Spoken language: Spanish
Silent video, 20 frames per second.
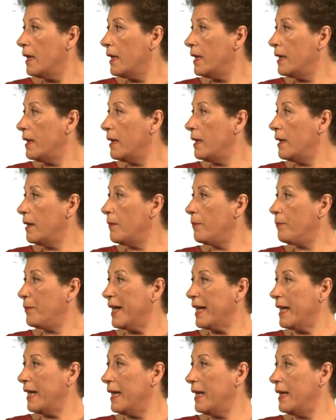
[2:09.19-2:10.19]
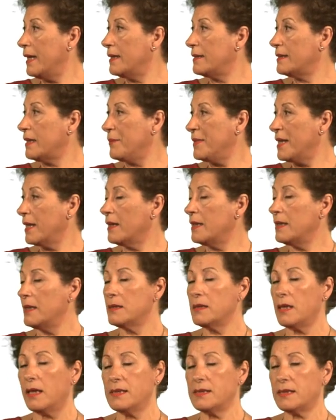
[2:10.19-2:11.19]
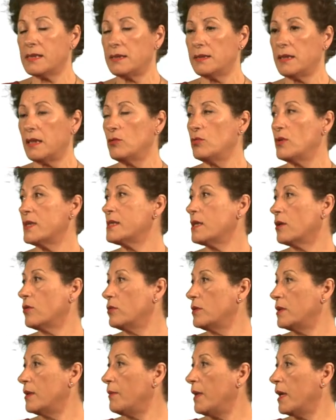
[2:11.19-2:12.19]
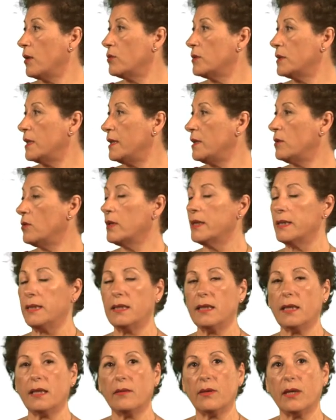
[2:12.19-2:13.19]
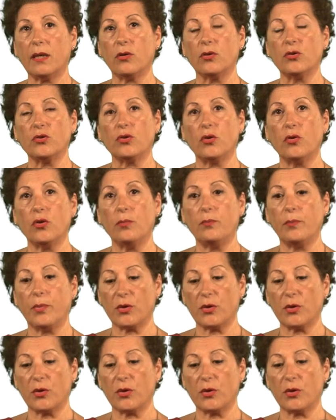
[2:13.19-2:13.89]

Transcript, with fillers: Eh, para, eh, también en, en esa asignatura se contemplan contenidos que tienen que ver con todo el